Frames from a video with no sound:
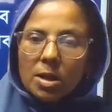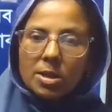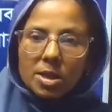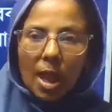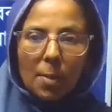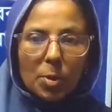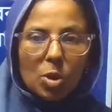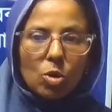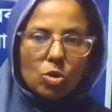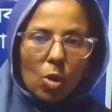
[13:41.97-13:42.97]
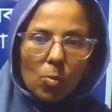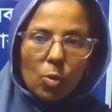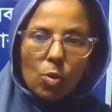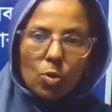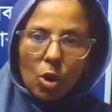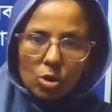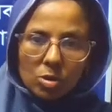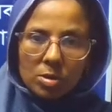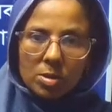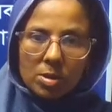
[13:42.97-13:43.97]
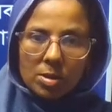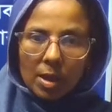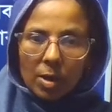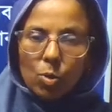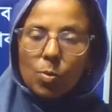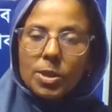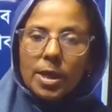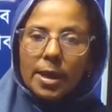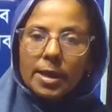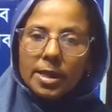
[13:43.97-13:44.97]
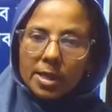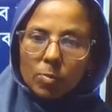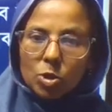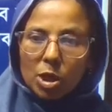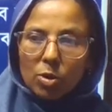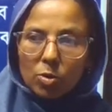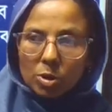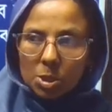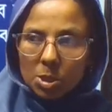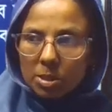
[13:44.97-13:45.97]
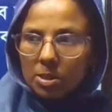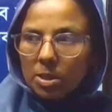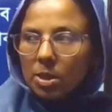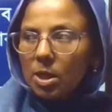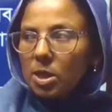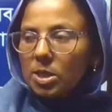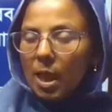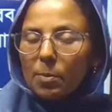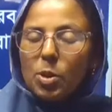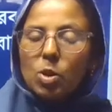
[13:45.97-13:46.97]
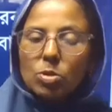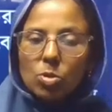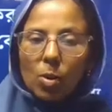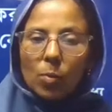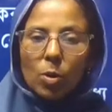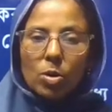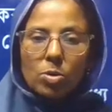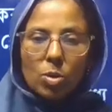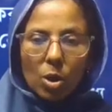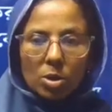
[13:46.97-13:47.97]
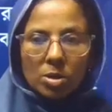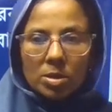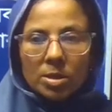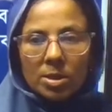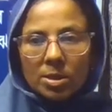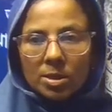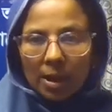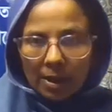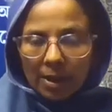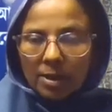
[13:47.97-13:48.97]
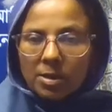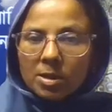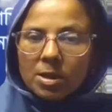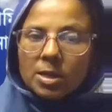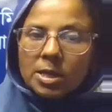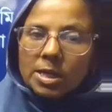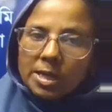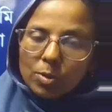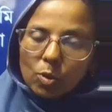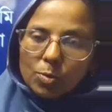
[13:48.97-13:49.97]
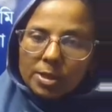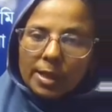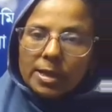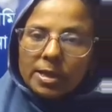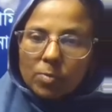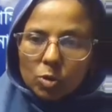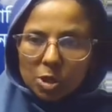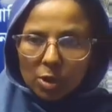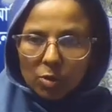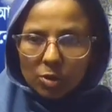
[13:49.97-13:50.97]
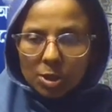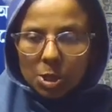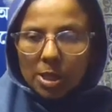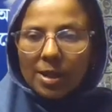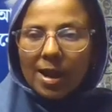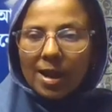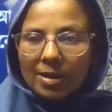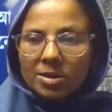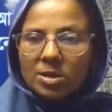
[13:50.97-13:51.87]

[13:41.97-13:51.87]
থামিও তব রথ দ্বারা কবিতায় কি বোঝানো হয়েছে থামিও তব রথ দ্বারা কি কবিতায় কি বোঝানো হয়েছে আট